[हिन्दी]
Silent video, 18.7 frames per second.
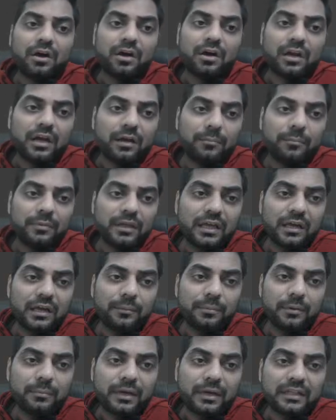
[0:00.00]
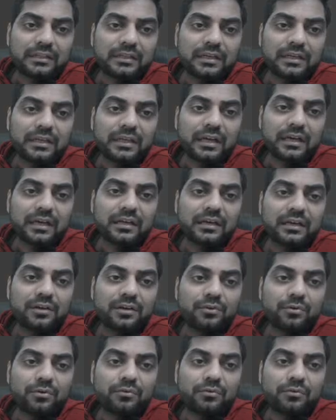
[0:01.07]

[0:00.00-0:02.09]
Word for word: और अब यहां पर बात करेंगे आखिरकार